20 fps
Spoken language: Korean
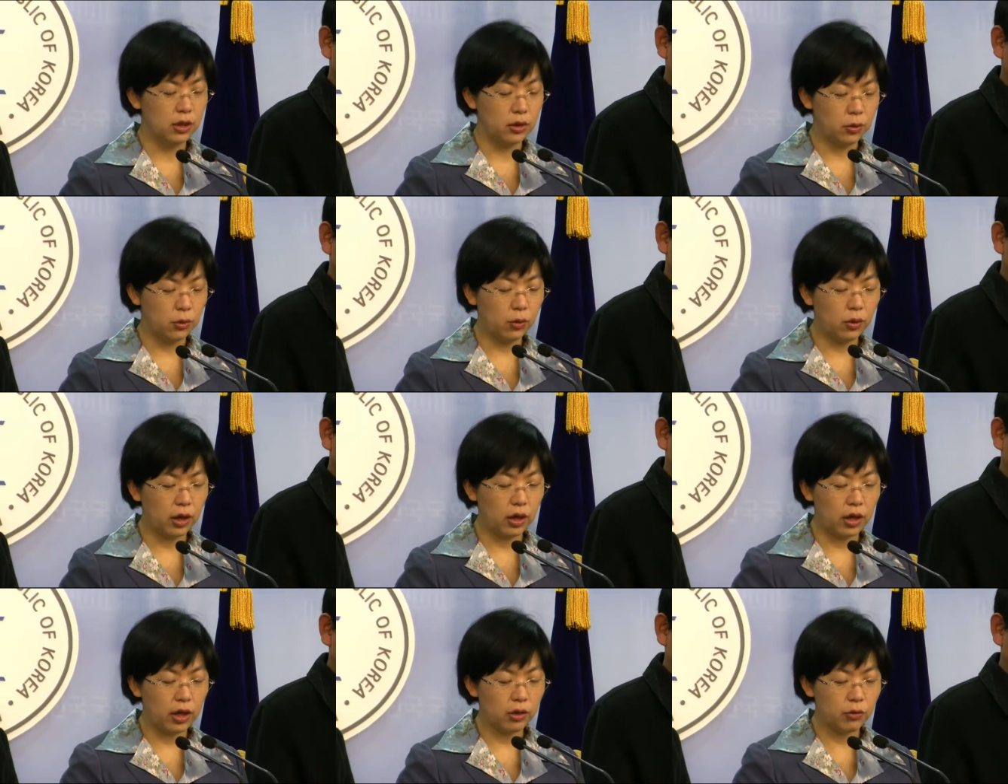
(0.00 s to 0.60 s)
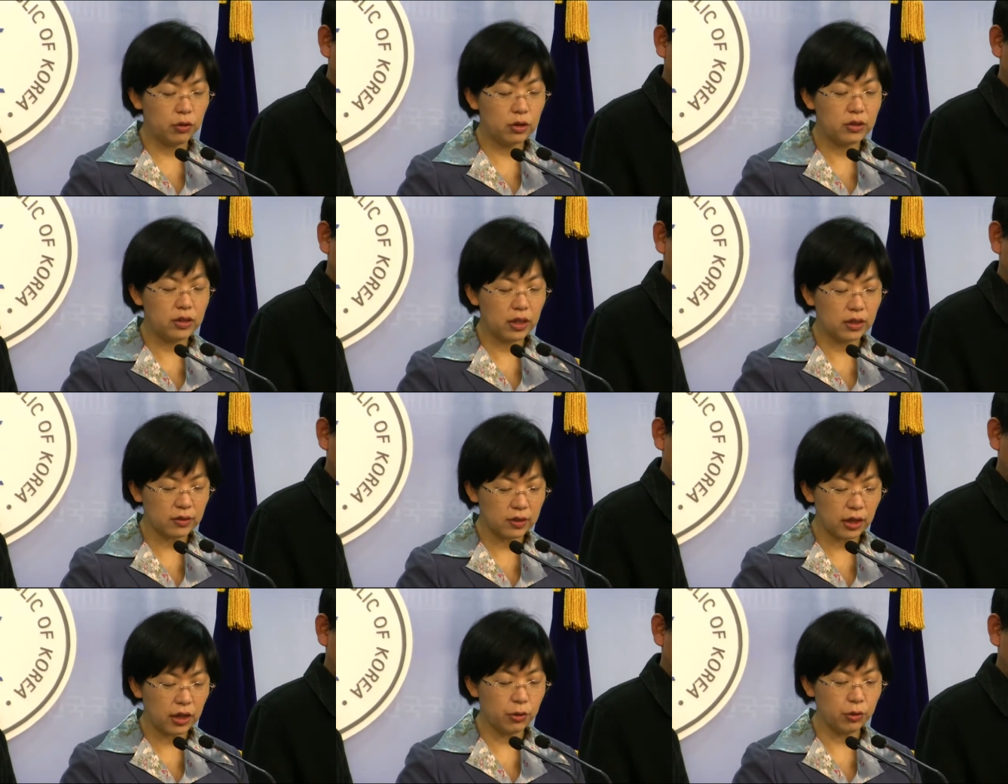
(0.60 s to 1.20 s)
농가의
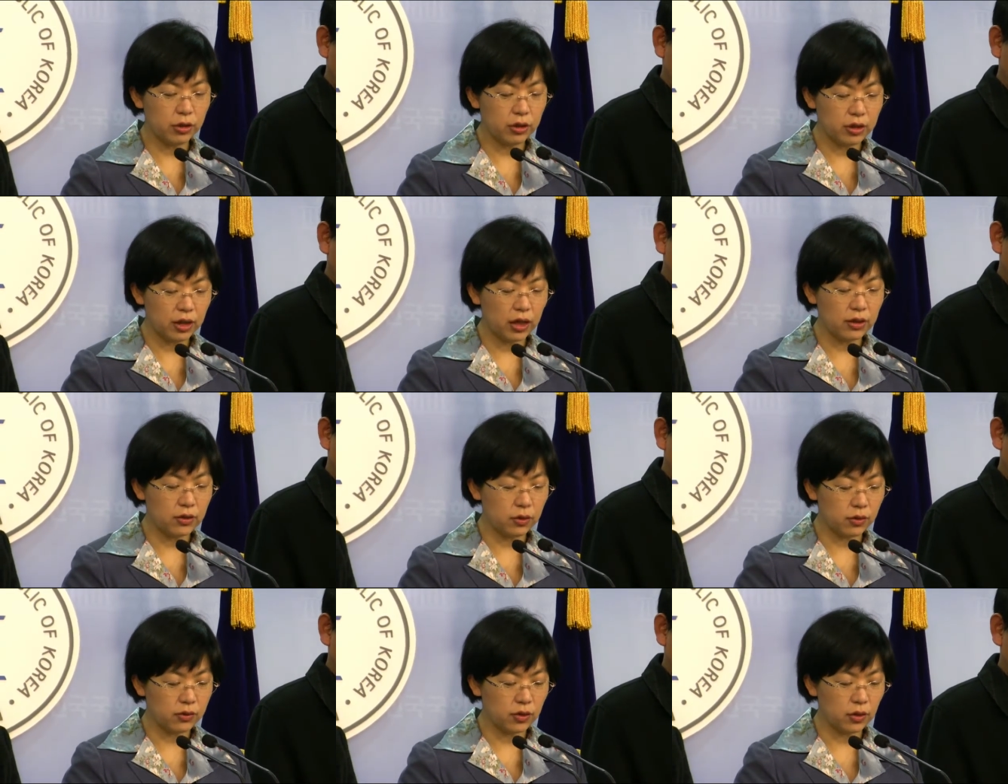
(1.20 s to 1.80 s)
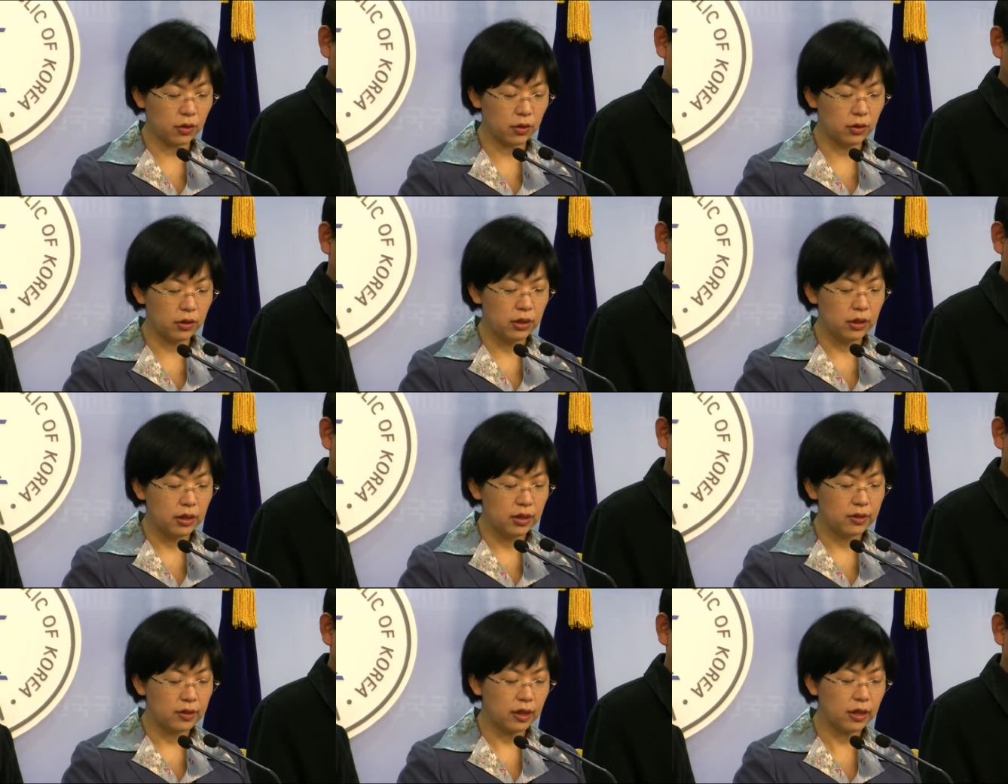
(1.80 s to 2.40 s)
귀책 사유를 따져서
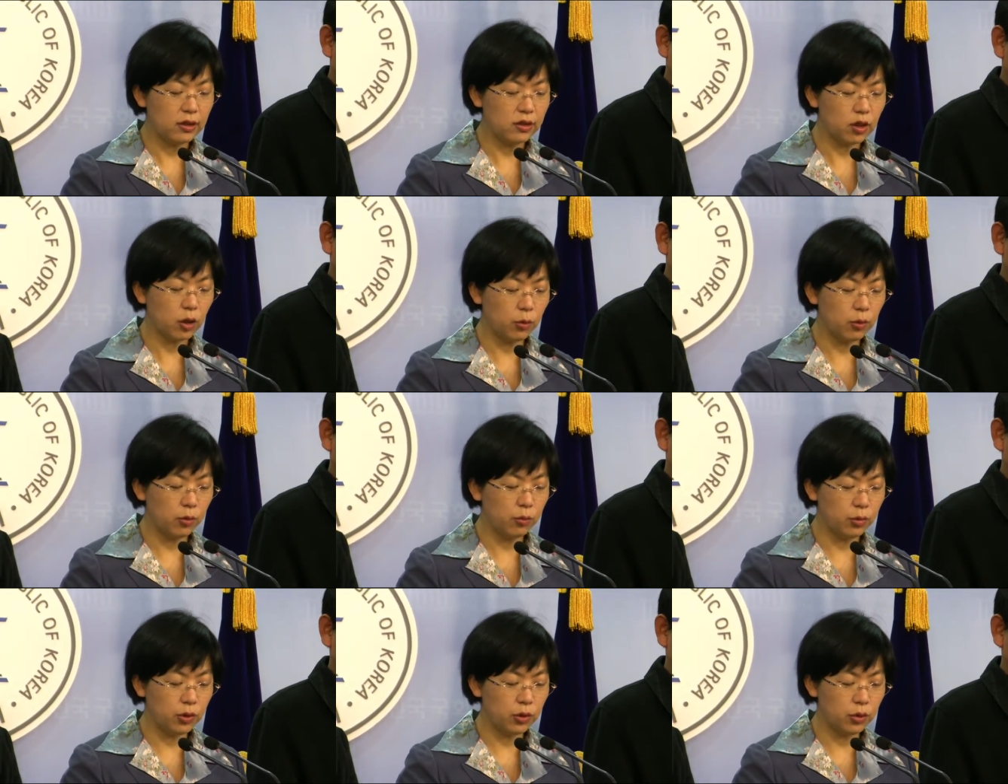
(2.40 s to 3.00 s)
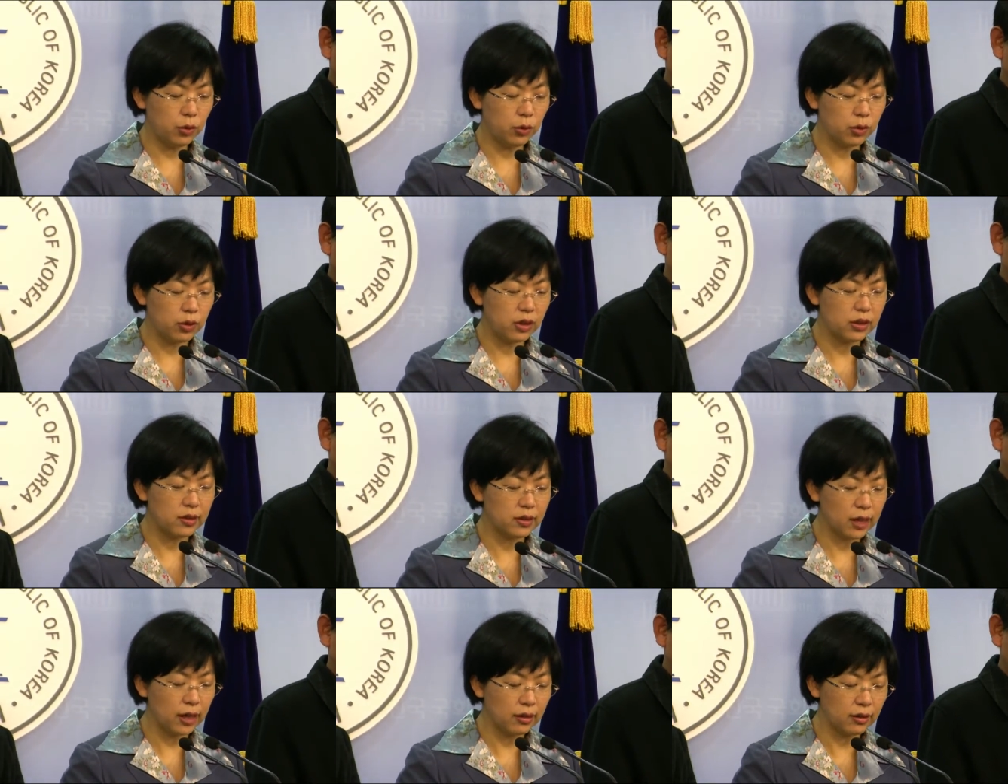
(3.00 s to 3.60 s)
살처분
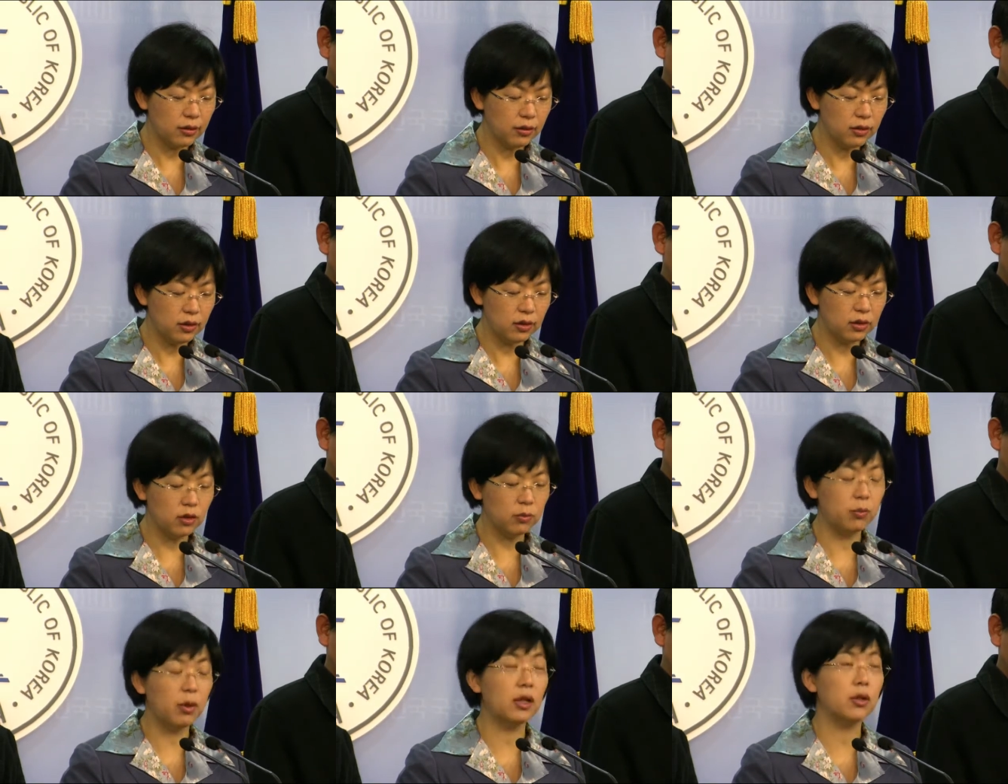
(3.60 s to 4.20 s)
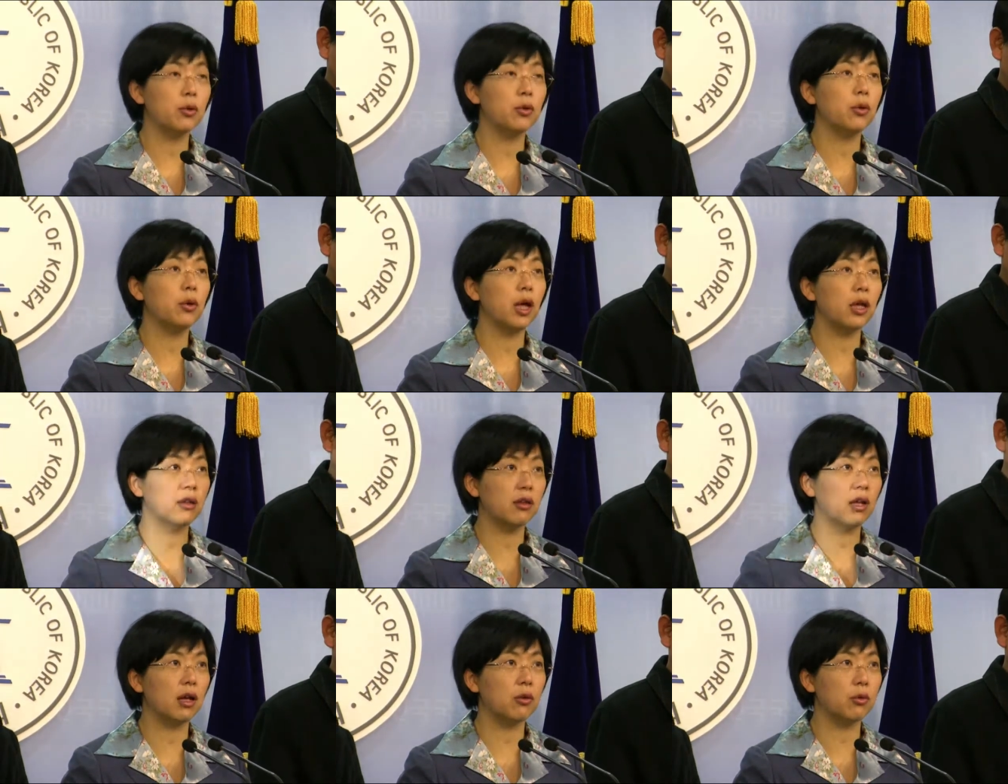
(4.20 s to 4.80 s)
비용을 차등 지급하도록
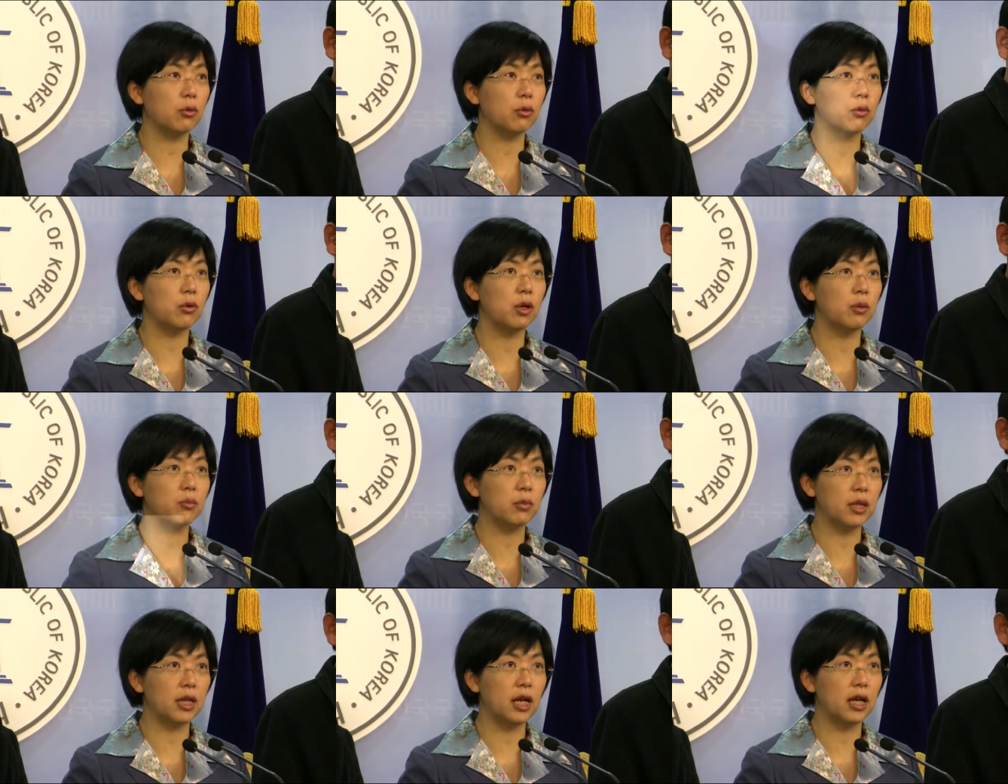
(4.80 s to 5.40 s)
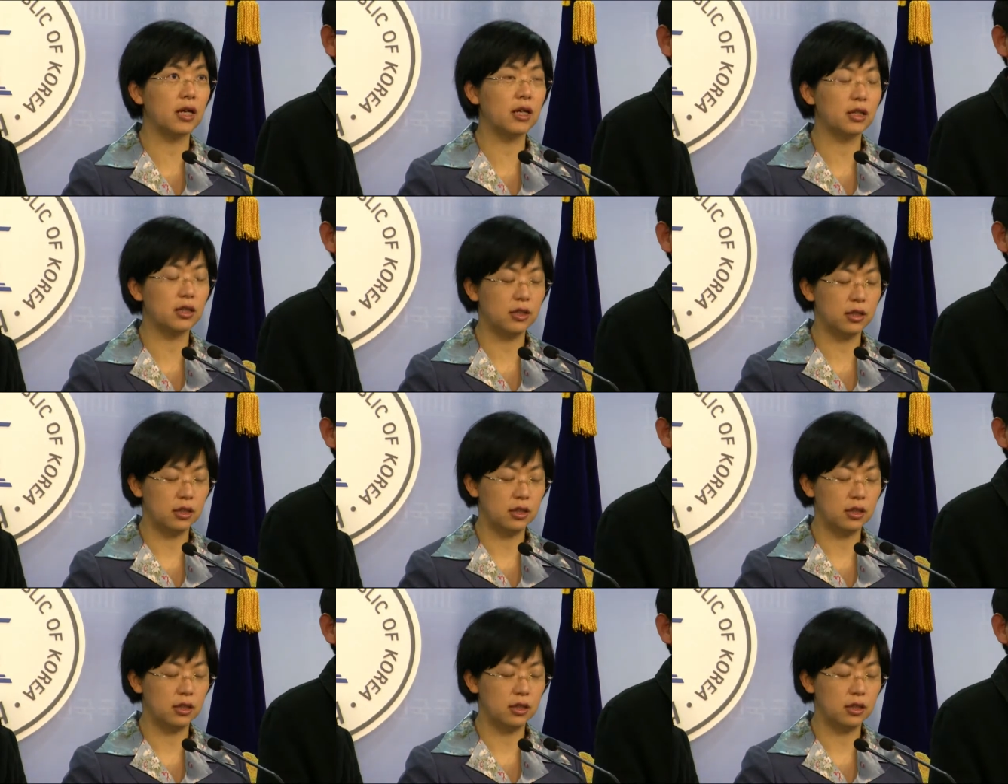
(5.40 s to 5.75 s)
했다고 합니다.